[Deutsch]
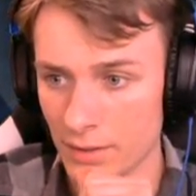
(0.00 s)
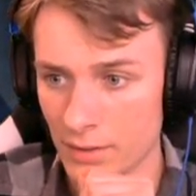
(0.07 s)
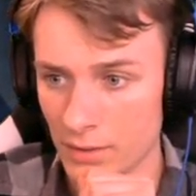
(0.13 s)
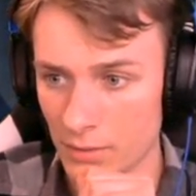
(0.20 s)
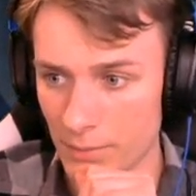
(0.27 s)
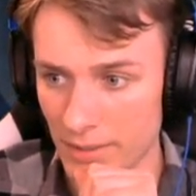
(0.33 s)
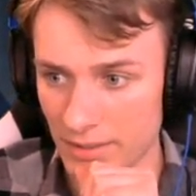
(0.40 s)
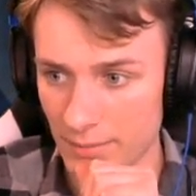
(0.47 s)

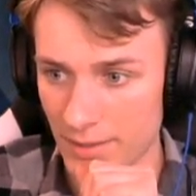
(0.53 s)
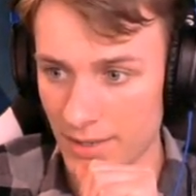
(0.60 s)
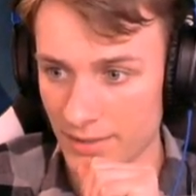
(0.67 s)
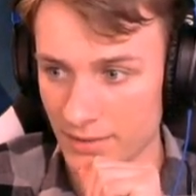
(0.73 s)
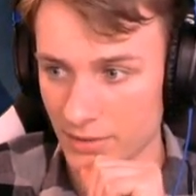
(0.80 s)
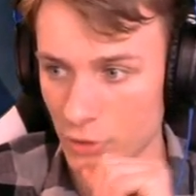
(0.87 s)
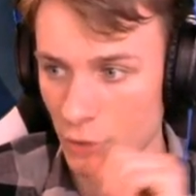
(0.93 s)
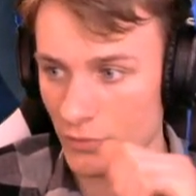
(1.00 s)
Und bei dem
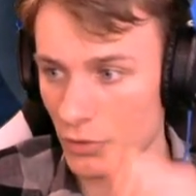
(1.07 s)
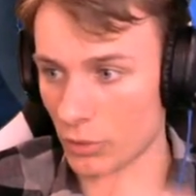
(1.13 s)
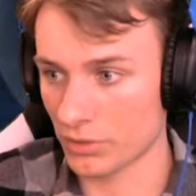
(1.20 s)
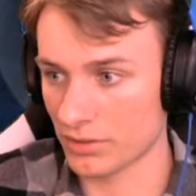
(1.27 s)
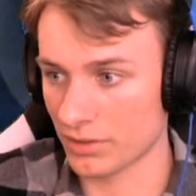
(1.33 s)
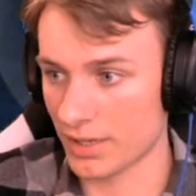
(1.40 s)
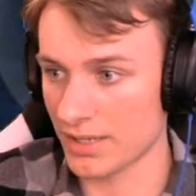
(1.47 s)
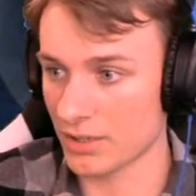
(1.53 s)
anderen können wir noch
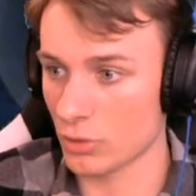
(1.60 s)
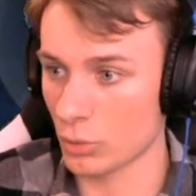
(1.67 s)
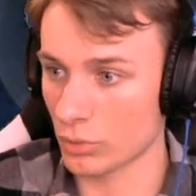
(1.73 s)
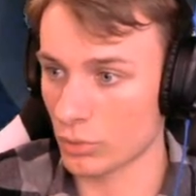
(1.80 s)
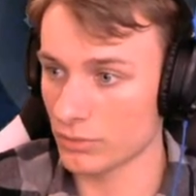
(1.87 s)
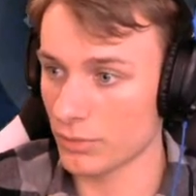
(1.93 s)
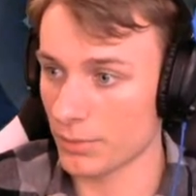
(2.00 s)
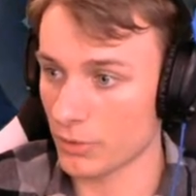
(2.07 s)
nicht
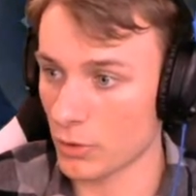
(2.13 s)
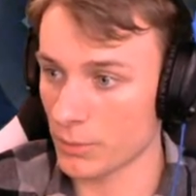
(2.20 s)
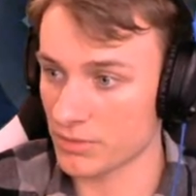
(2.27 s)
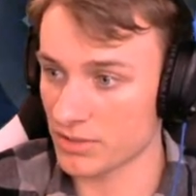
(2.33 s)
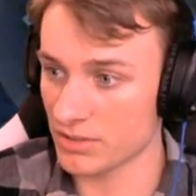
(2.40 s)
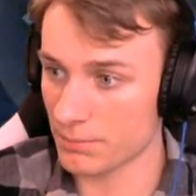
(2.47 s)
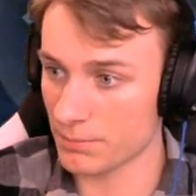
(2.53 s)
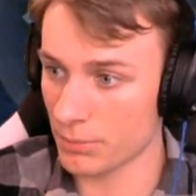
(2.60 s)
reingucken. Wir bekommen
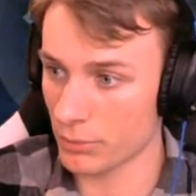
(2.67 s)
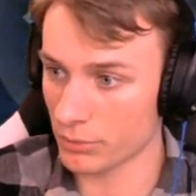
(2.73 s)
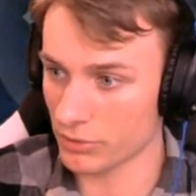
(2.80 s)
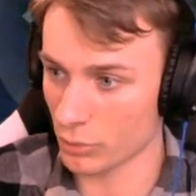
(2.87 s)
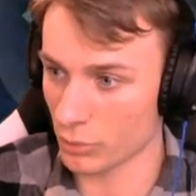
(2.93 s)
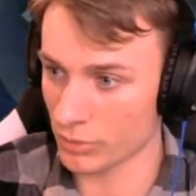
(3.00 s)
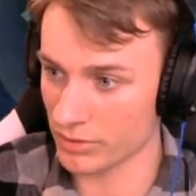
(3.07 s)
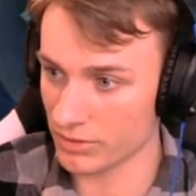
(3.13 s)

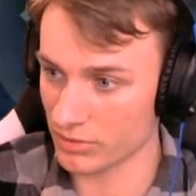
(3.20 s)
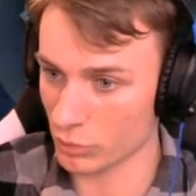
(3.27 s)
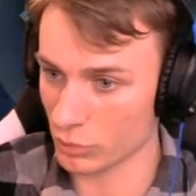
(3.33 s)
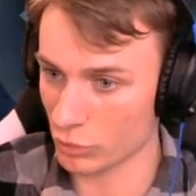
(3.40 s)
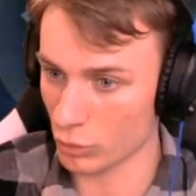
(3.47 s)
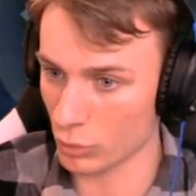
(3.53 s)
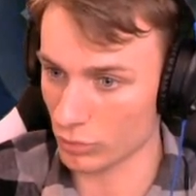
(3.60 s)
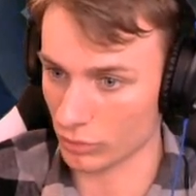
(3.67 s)
Season-Punkte und so einen
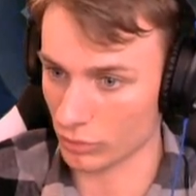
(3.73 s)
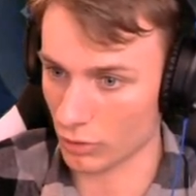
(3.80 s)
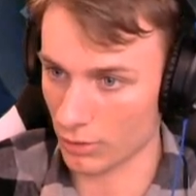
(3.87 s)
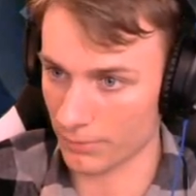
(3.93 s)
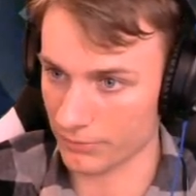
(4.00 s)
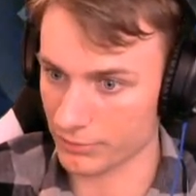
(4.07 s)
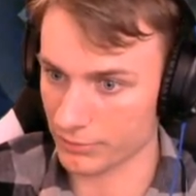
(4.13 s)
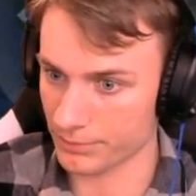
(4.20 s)

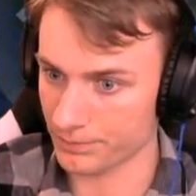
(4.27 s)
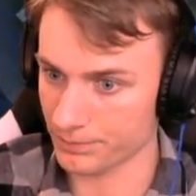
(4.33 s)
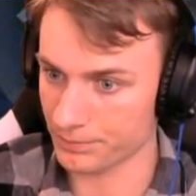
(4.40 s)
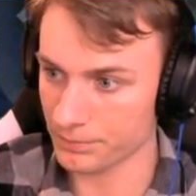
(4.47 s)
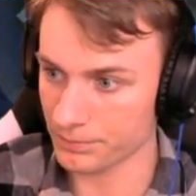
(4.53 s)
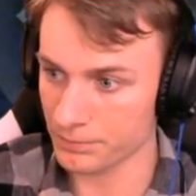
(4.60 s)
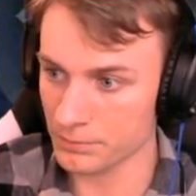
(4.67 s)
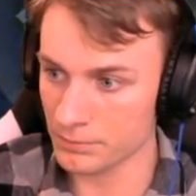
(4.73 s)
Totenkopf.
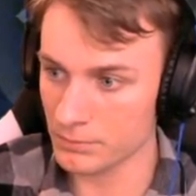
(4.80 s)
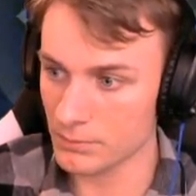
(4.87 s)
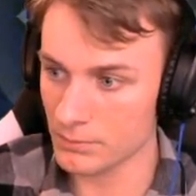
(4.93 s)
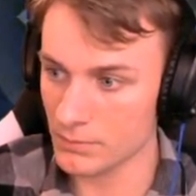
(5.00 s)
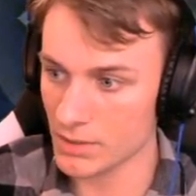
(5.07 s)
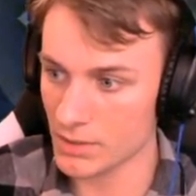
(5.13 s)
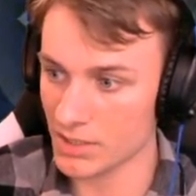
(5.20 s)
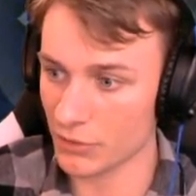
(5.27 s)

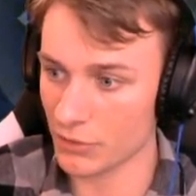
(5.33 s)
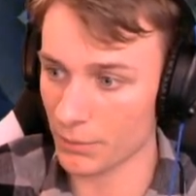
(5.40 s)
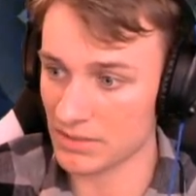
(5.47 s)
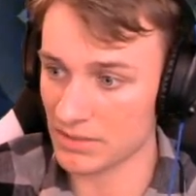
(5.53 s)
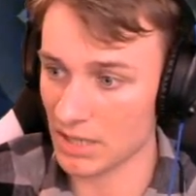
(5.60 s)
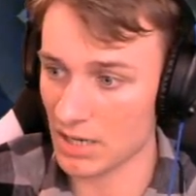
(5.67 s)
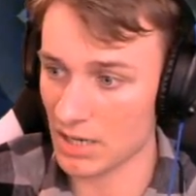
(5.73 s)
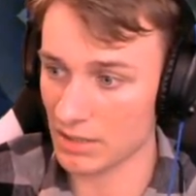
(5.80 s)
Ich würde mal
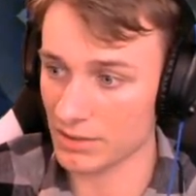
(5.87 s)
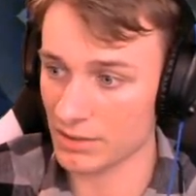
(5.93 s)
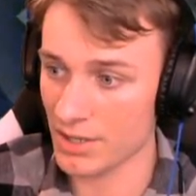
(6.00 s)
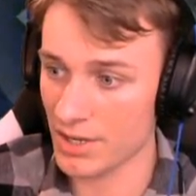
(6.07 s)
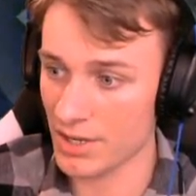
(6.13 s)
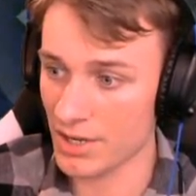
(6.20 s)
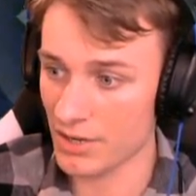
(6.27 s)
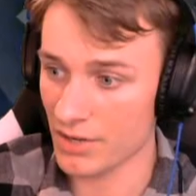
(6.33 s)
sagen,
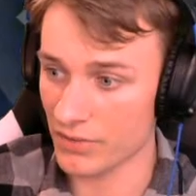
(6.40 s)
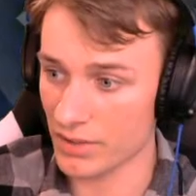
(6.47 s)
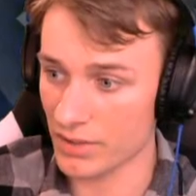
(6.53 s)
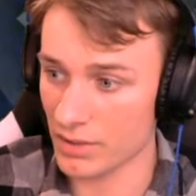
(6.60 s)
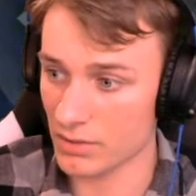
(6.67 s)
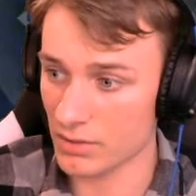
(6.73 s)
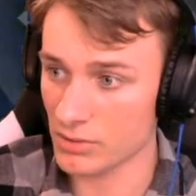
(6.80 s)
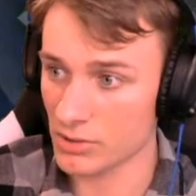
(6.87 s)

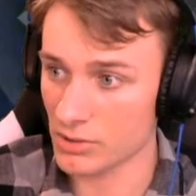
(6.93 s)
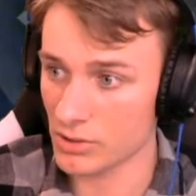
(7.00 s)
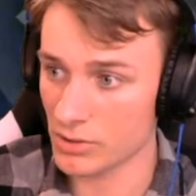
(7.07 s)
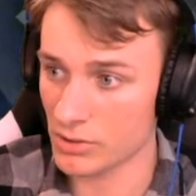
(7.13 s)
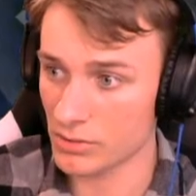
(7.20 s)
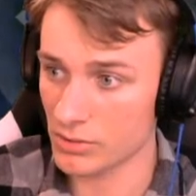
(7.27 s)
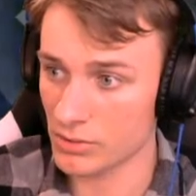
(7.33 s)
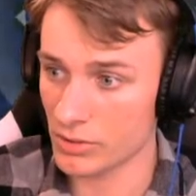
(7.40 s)
wir
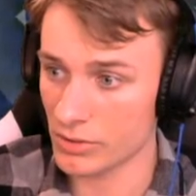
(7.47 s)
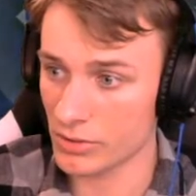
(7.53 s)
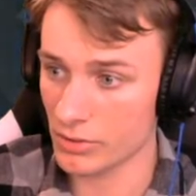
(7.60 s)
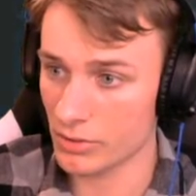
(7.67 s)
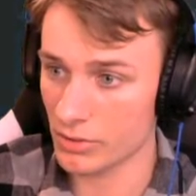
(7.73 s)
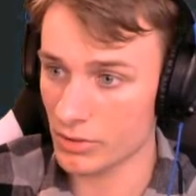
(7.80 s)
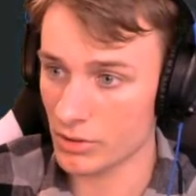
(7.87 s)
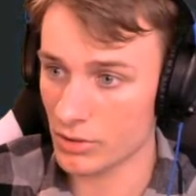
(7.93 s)

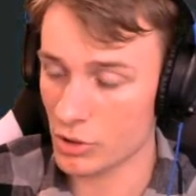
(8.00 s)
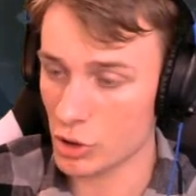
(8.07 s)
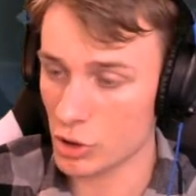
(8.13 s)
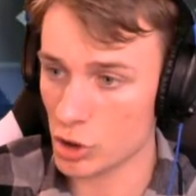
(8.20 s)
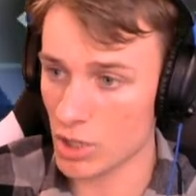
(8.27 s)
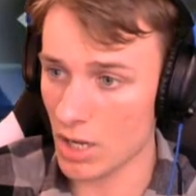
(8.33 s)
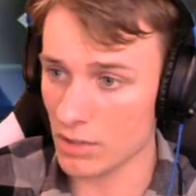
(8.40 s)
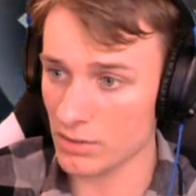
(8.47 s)

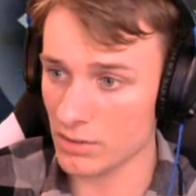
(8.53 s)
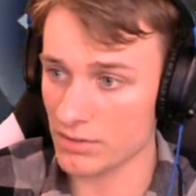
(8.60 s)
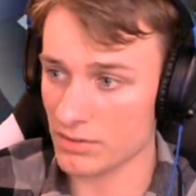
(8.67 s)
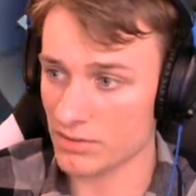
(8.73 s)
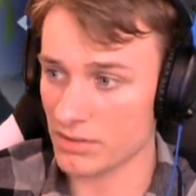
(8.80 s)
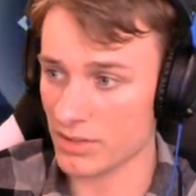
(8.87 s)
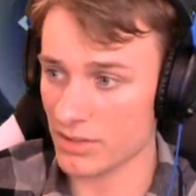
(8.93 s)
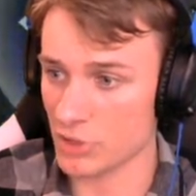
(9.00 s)
starten
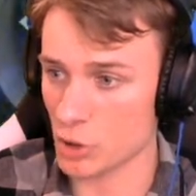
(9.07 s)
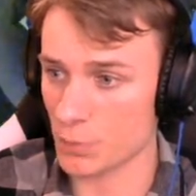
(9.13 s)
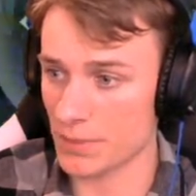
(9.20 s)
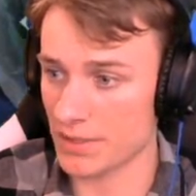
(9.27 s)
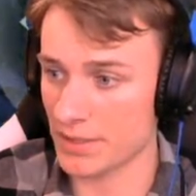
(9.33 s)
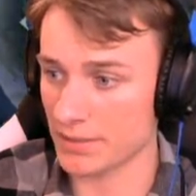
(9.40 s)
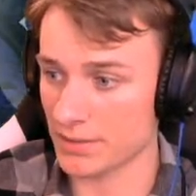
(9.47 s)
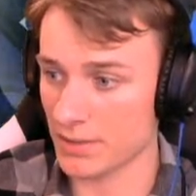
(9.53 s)
das ganze
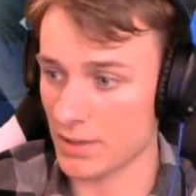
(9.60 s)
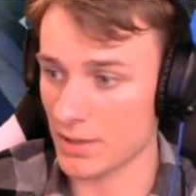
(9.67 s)
Spielchen hier